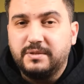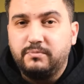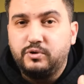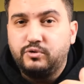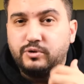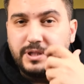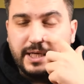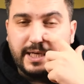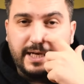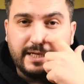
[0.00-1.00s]
gibi bir
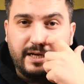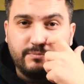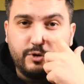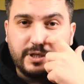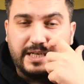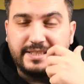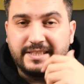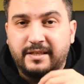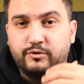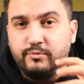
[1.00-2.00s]
düşünceye gerek kalmıyor.
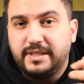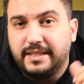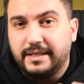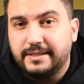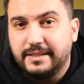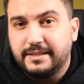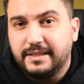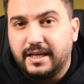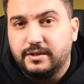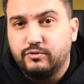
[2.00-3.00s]
Gerçekten tüm
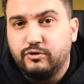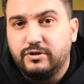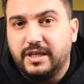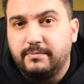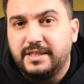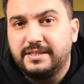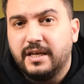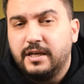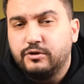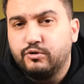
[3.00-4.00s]
ihtiyaçlarınızı karşılıyor
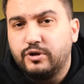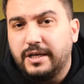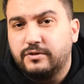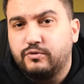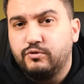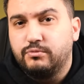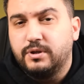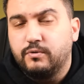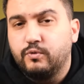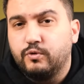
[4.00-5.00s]
diyebiliriz. Çünkü artık
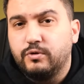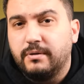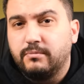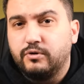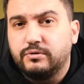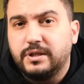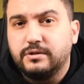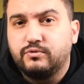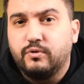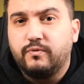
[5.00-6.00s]
günümüzde uygulama
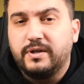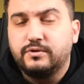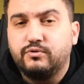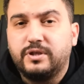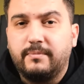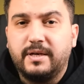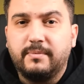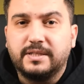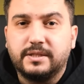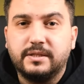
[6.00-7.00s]
boyutları da çok fazla
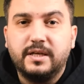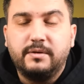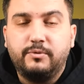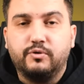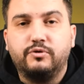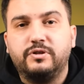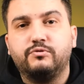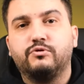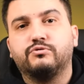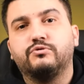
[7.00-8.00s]
yükselmeye başladı. Bir oyun
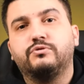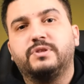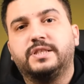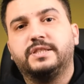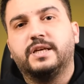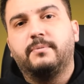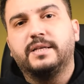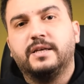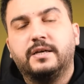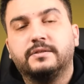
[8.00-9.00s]
indiriyorsunuz 2 GB
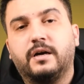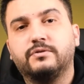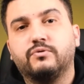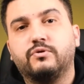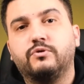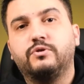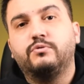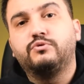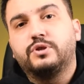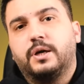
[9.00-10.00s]
daha sonra
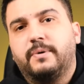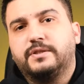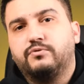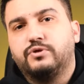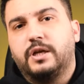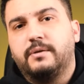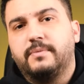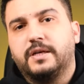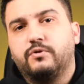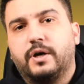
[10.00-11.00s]
oyuna 3 GB
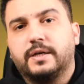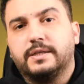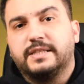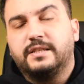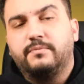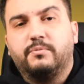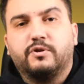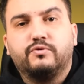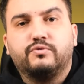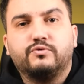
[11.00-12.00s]
güncelleme geliyor arkadaşlar. Bir
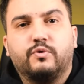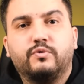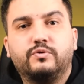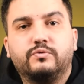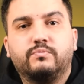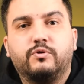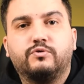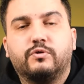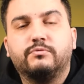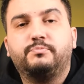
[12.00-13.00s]
bakıyorsunuz oyunun
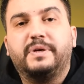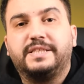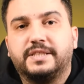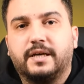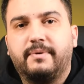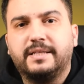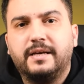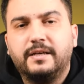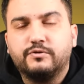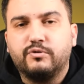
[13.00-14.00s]
boyutu olmuş 5 GB.
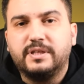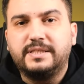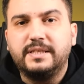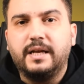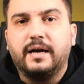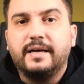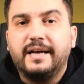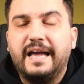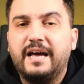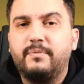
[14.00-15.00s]
Dolayısıyla
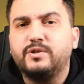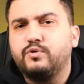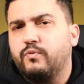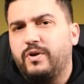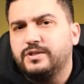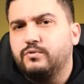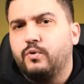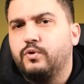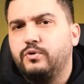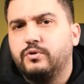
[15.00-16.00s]
eğer ben çok fazla da
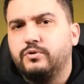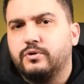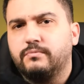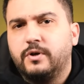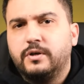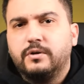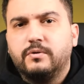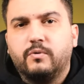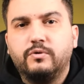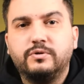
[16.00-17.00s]
oyun oynuyorum,
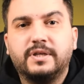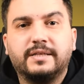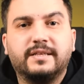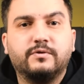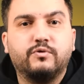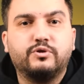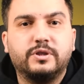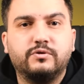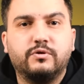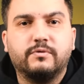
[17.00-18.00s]
oyunlardan
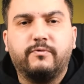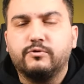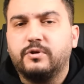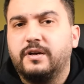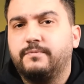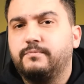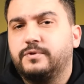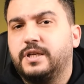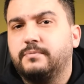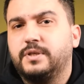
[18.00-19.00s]
hoşlanıyorum, fotoğraf
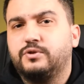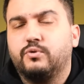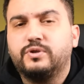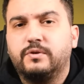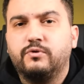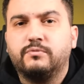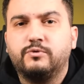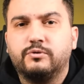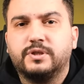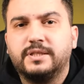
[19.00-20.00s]
çekmeyi çok seviyorum
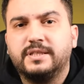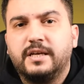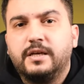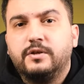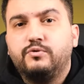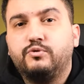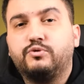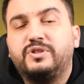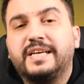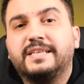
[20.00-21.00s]
diyorsanız
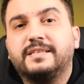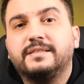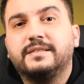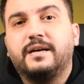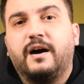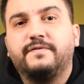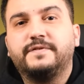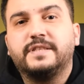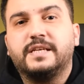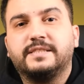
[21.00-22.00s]
yüksek
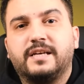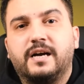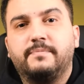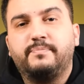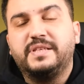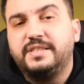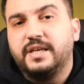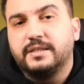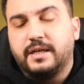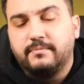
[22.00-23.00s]
hafızaya sahip bir
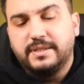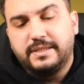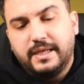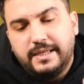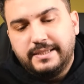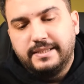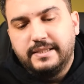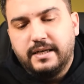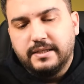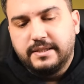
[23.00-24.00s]
cihaz almanız
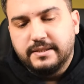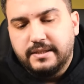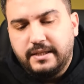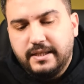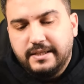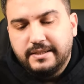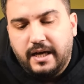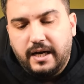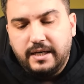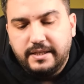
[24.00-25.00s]
sizin açınızdan
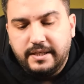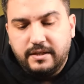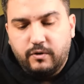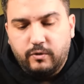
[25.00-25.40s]
daha iyi